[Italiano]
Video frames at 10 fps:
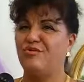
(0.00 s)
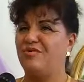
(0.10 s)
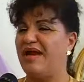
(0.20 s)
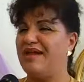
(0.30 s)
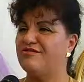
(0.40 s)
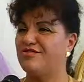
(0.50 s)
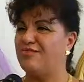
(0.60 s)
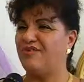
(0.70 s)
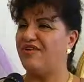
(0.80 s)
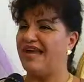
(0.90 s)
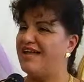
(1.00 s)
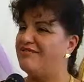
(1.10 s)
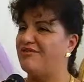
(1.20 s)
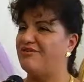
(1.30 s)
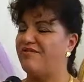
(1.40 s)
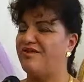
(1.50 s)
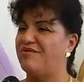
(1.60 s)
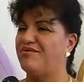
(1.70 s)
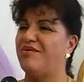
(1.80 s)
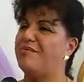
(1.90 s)
dopo l'altro spolverandolo,
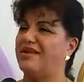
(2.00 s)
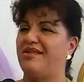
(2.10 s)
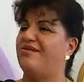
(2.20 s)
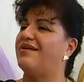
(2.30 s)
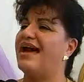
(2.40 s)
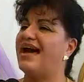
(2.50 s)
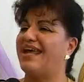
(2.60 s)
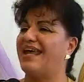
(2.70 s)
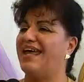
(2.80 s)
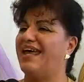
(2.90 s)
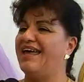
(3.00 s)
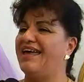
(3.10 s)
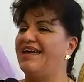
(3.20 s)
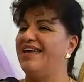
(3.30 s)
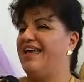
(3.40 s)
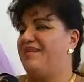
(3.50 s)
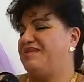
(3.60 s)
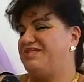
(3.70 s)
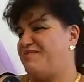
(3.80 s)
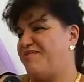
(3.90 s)
trovano un nuovo particolare, e
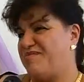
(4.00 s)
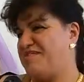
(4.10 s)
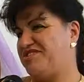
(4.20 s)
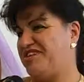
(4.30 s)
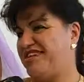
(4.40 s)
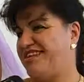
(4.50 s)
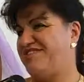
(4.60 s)
questo a me fa piacere